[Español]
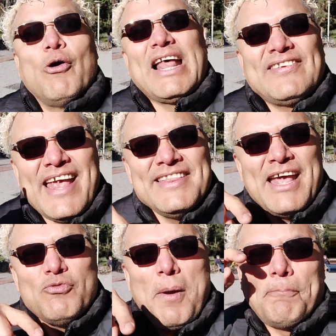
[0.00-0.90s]
Ahora sí
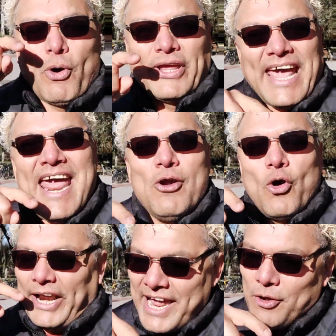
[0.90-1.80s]
entiendo el por qué
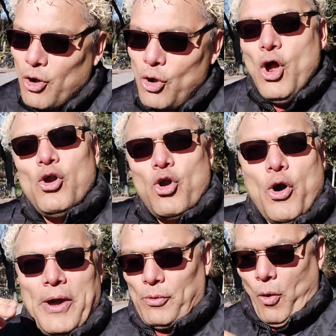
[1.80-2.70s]
los gringos,
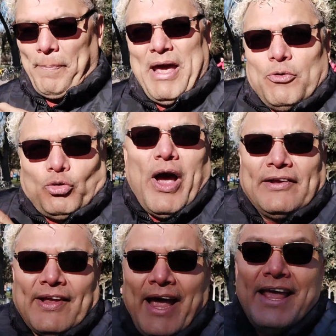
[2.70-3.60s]
los europeos y toda
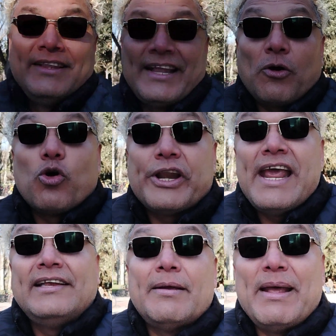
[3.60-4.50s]
esa gente
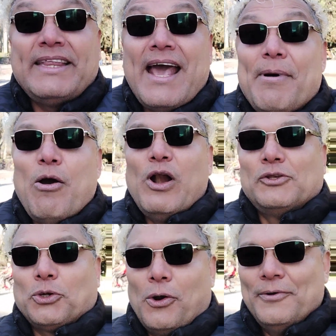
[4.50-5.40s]
corría y se metía bajo el
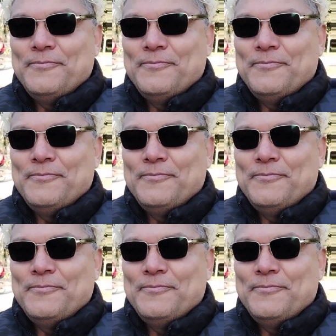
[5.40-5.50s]
sol.